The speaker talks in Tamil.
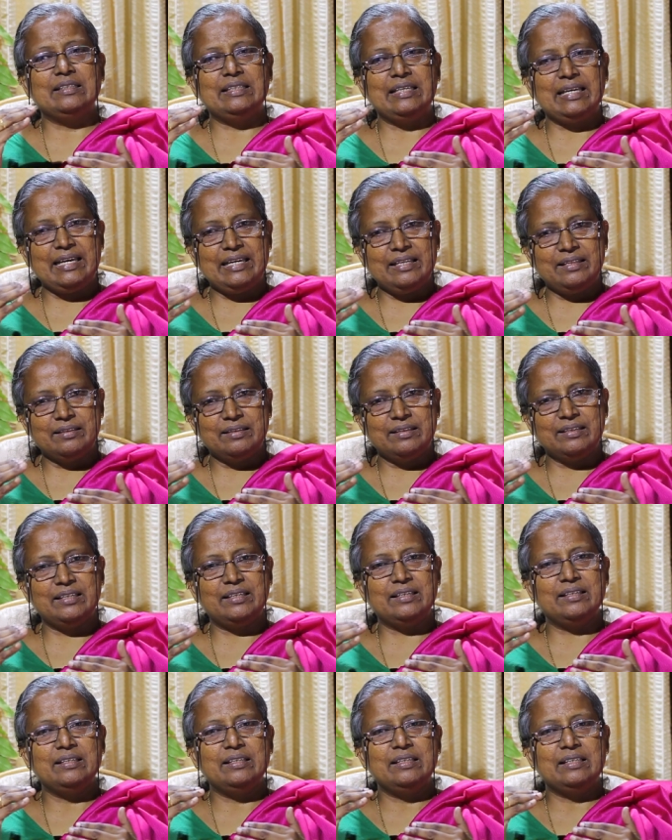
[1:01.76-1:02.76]
தேய்ந்து
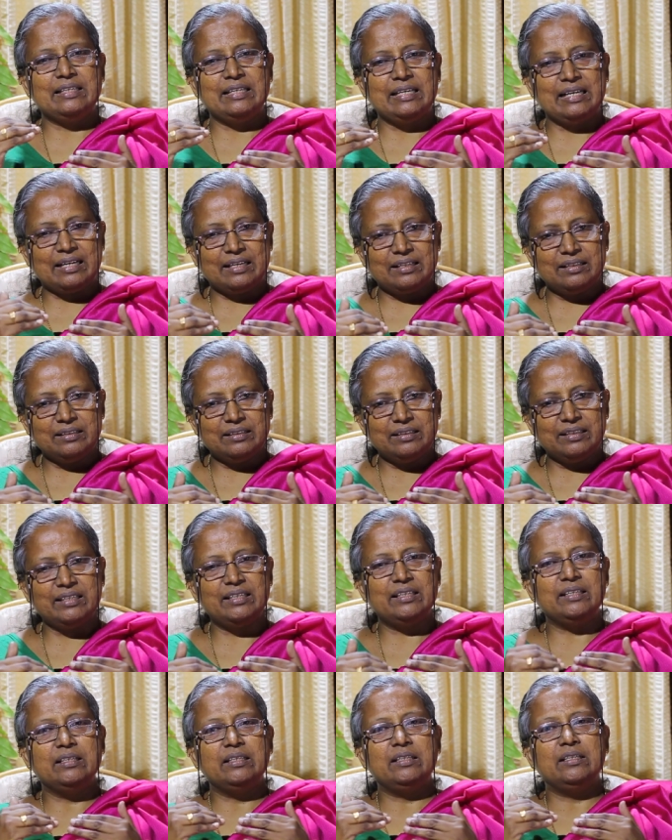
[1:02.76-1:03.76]
இறந்து
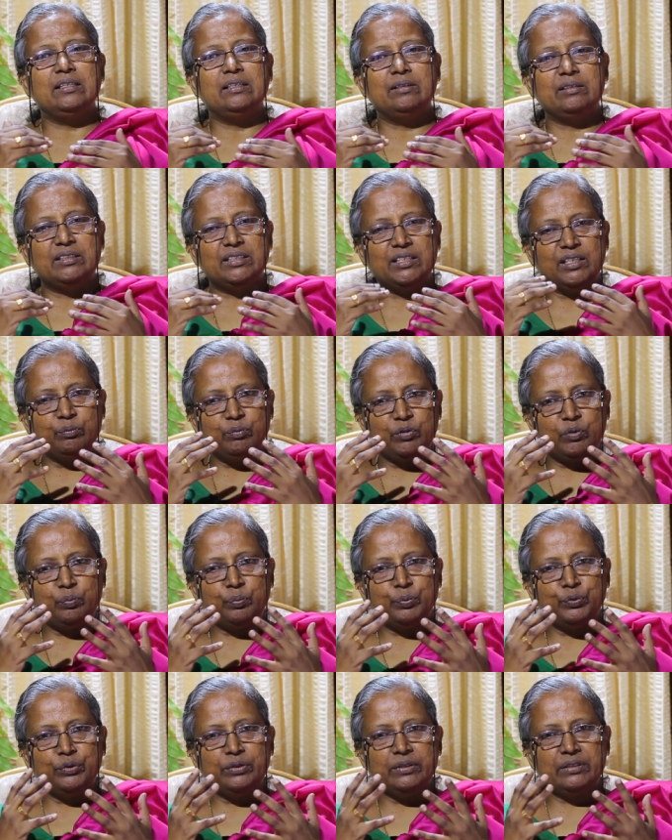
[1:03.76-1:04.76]
திரும்ப
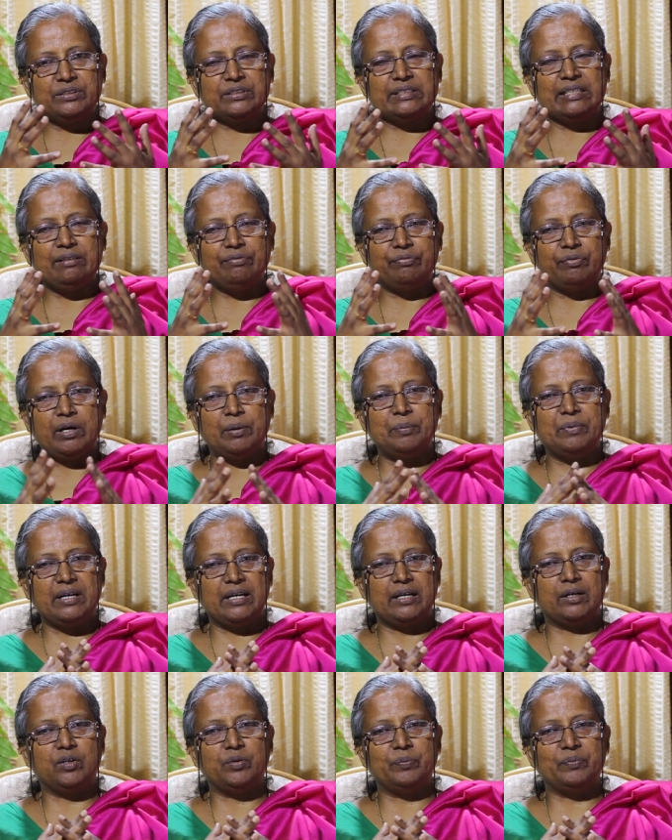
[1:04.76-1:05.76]
புது செல் ஃபார்ம்
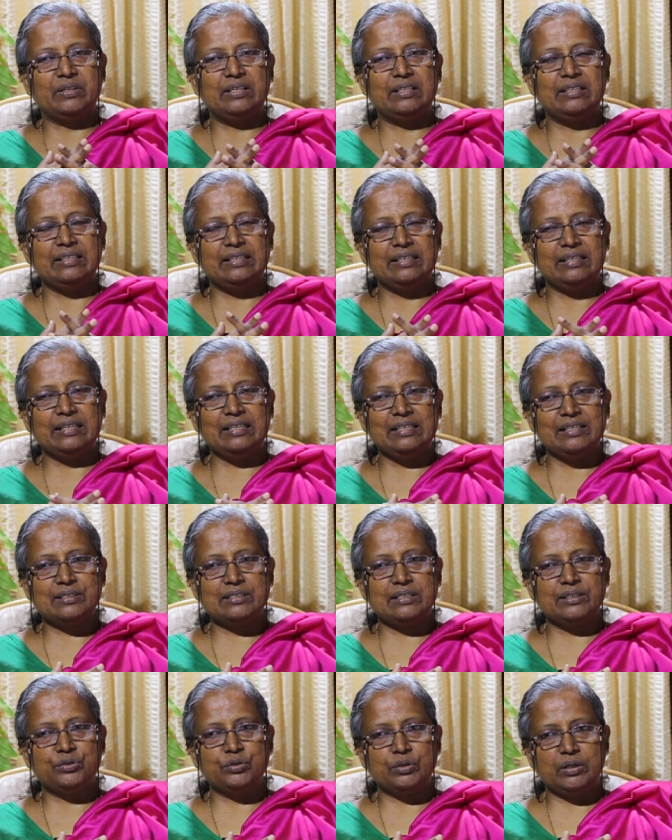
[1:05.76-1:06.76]
ஆகணும் அது
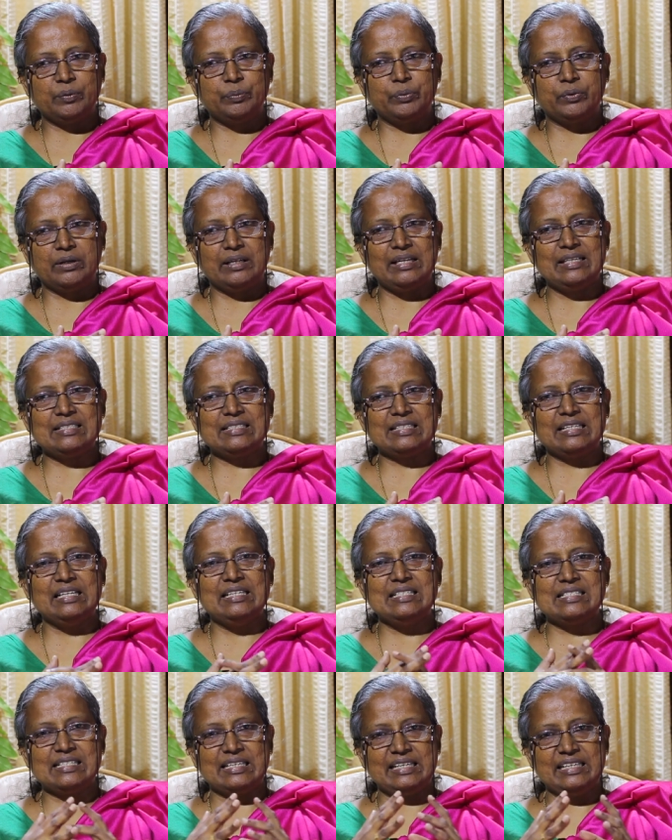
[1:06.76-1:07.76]
இங்கிலீஷில் சொல்ல போனால்
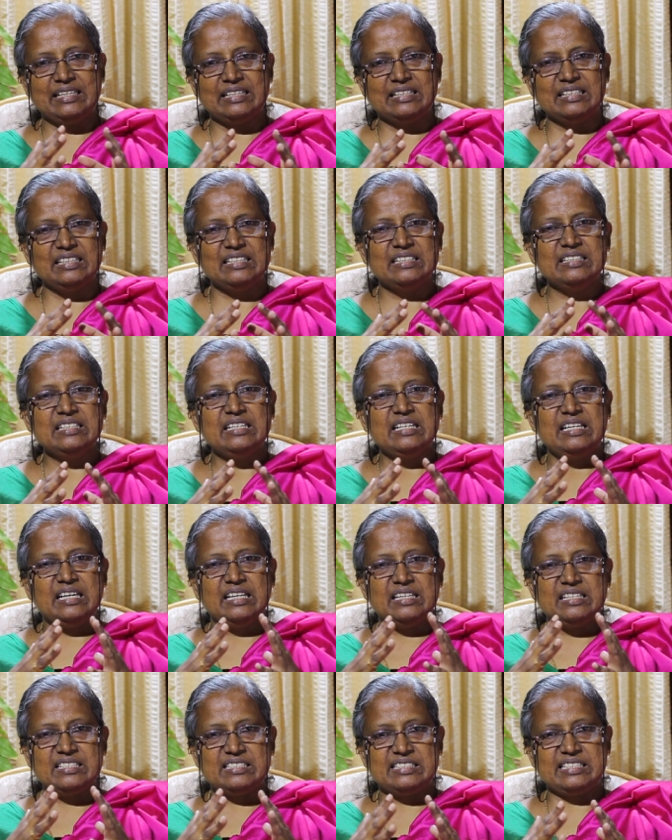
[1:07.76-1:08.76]
செல் சைக்கிள்
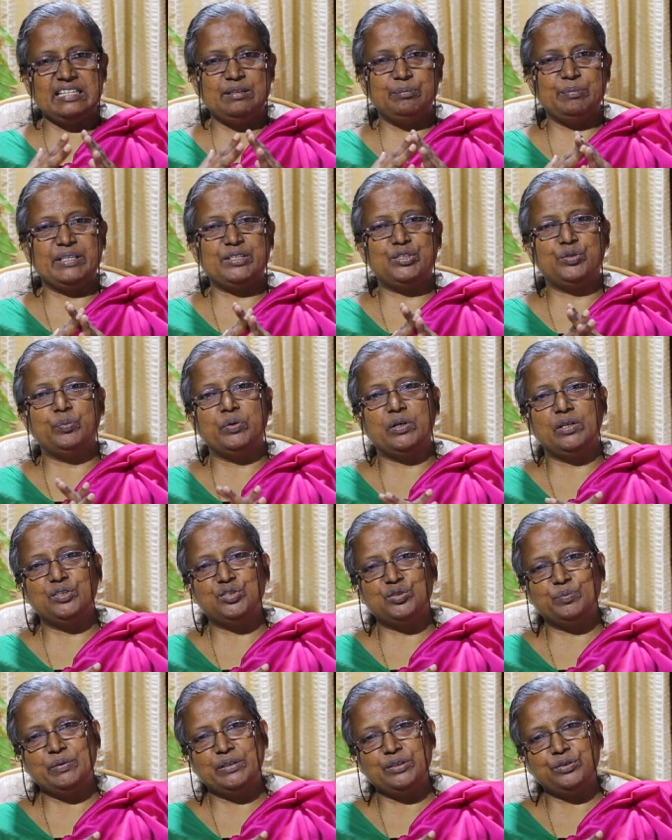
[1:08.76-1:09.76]
அது செல்
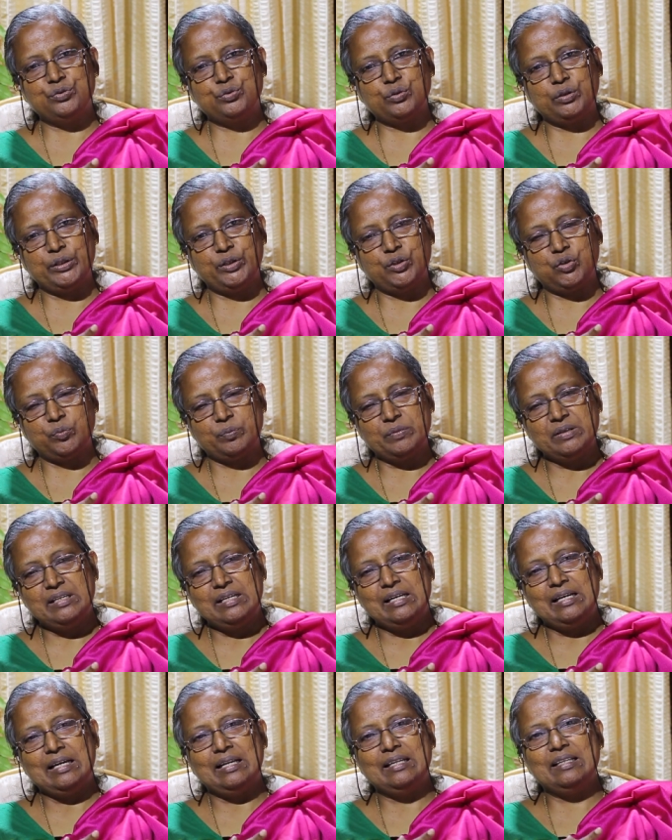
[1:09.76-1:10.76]
மெட்டபாலிசம் என்று சொல்கிறோம்
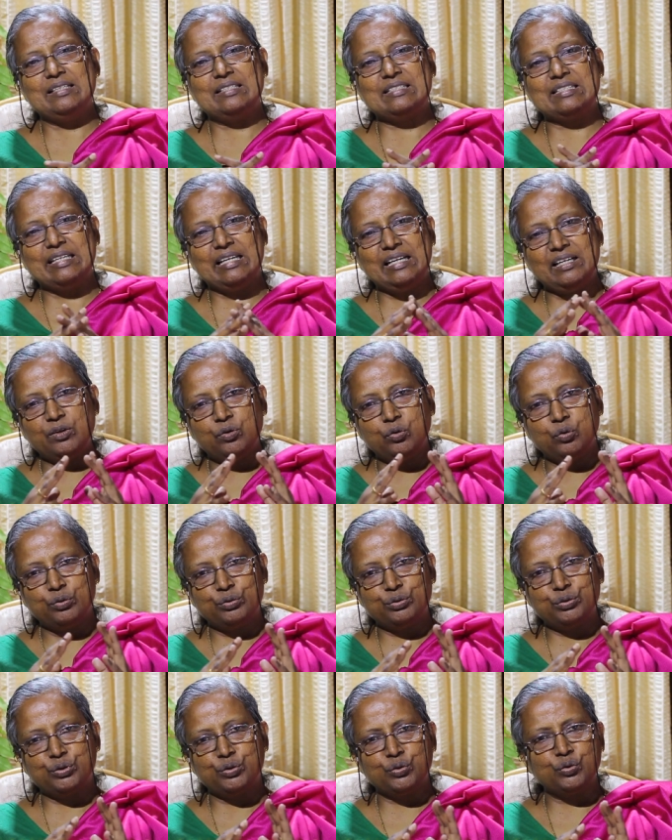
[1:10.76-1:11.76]
அல்லது செல்
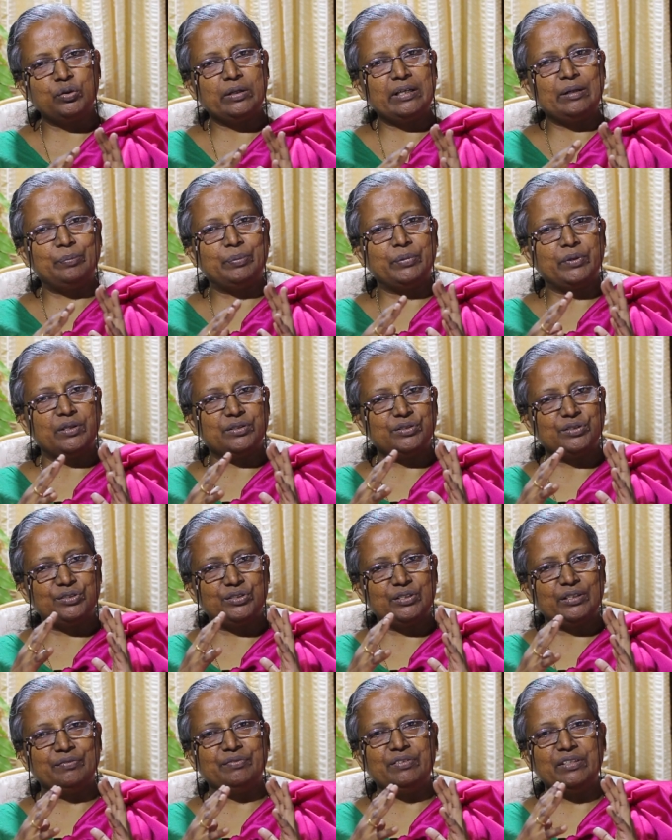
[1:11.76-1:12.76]
கோஸ் த்ரூ அ
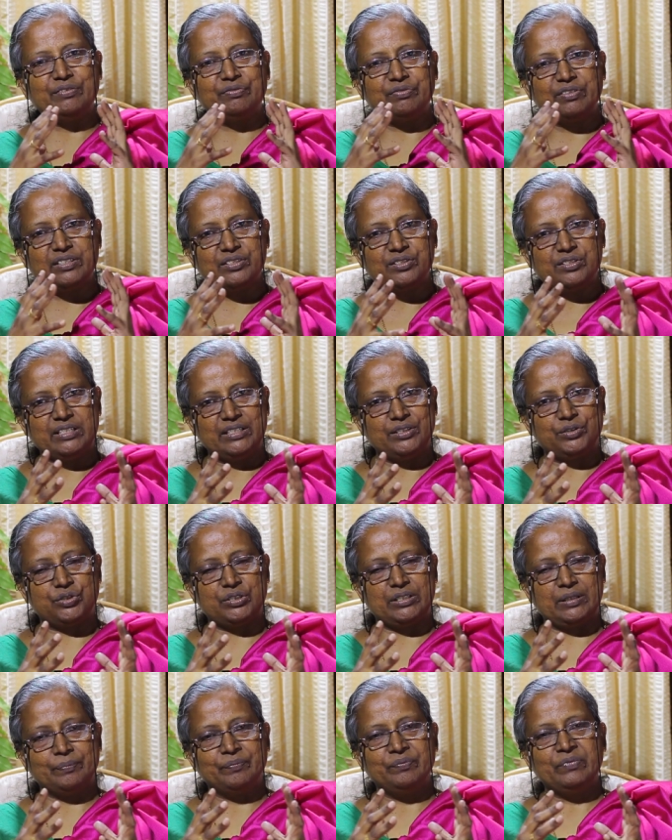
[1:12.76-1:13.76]
ப்ராசஸ் ஆஃப்
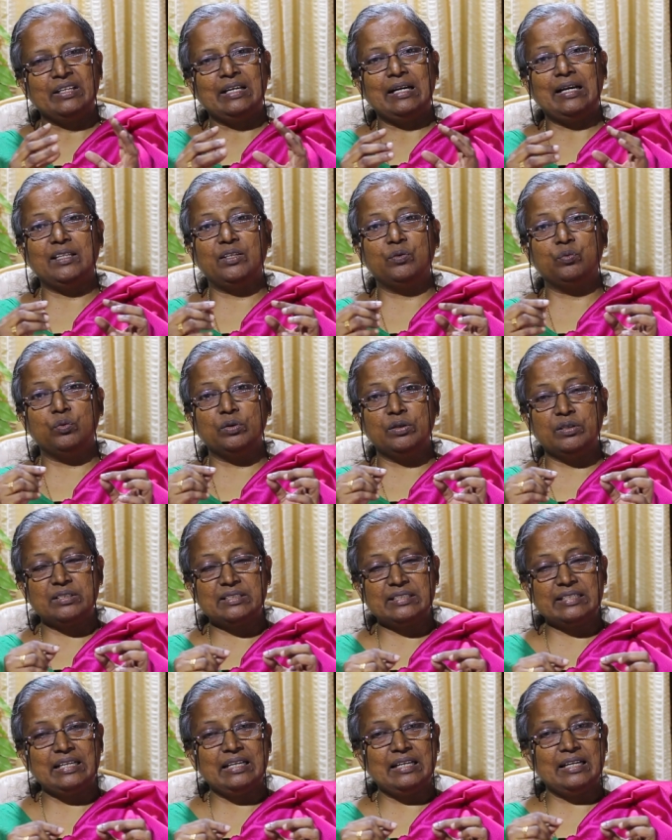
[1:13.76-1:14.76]
டிஃப்ரென்சியேஷன் அந்த ஒரு
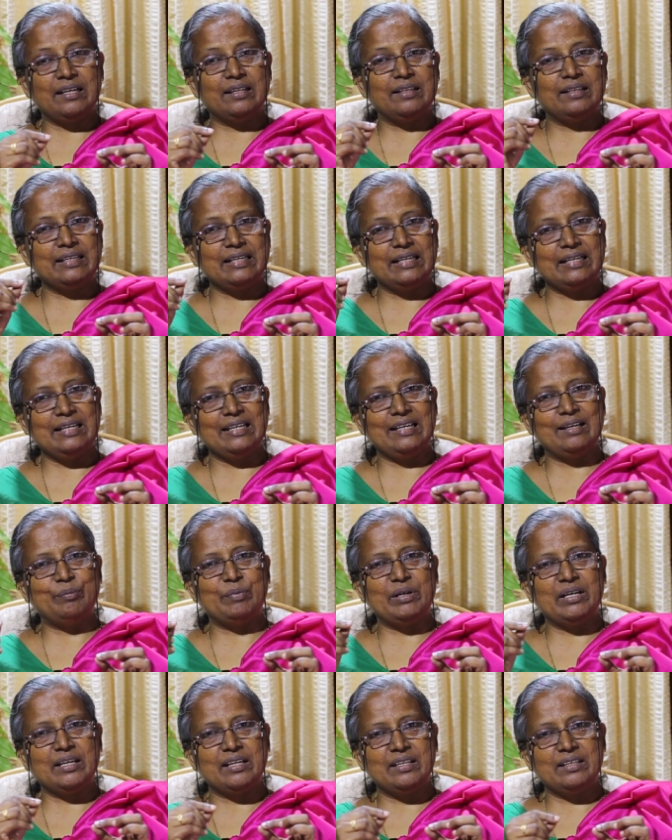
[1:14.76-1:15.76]
செல் ஆனது
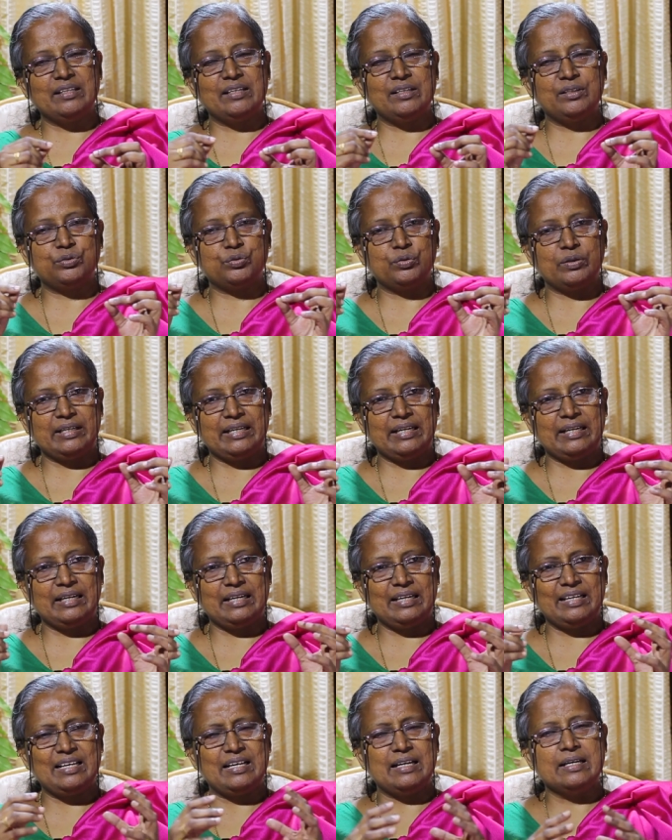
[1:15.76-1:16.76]
கிட்னியாக மாறுது என்று சொன்னேன்
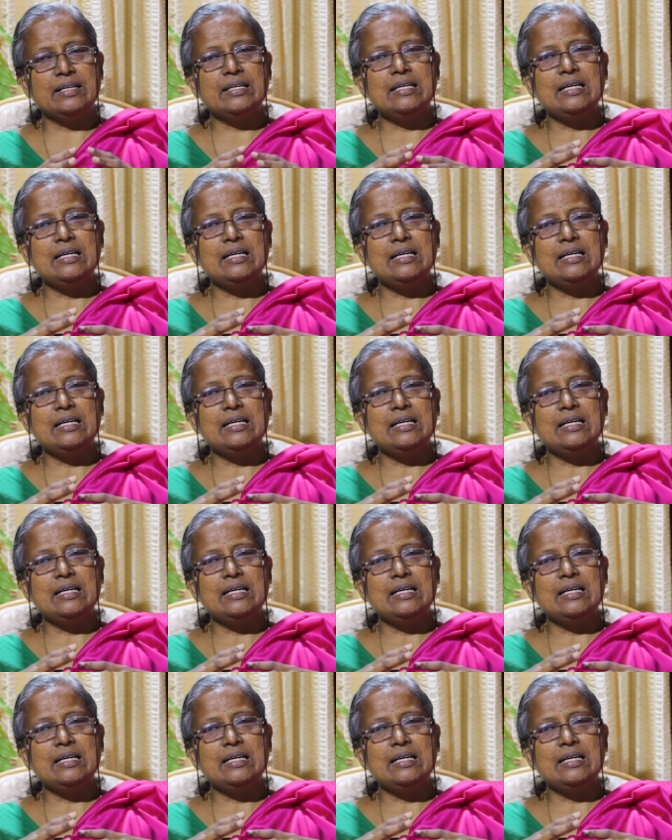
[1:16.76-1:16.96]
இல்லையா